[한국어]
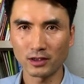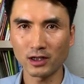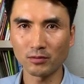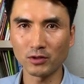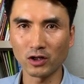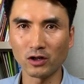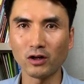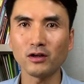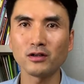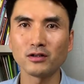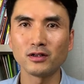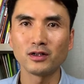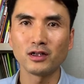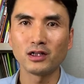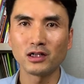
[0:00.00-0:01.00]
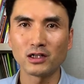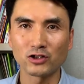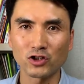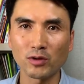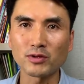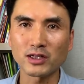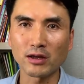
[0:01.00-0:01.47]
느낌 영어
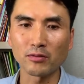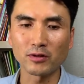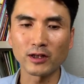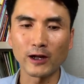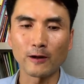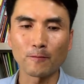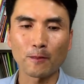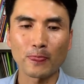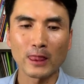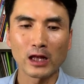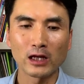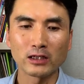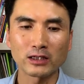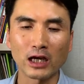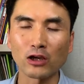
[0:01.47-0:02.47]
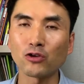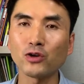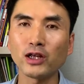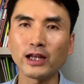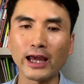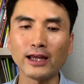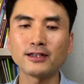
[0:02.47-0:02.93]
제비쌤입니다. 자,
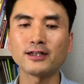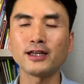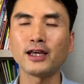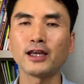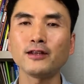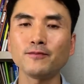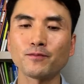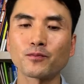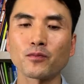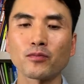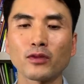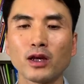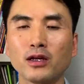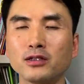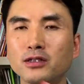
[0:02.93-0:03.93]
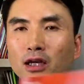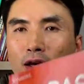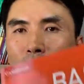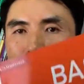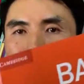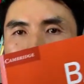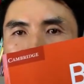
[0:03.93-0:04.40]
Unit 18.
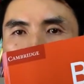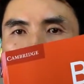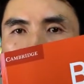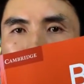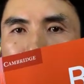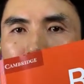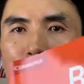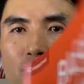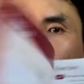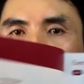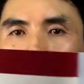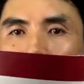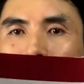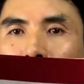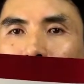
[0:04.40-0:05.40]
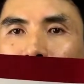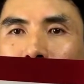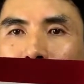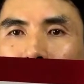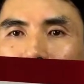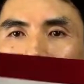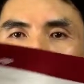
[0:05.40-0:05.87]
자, Basic Grammar News Unit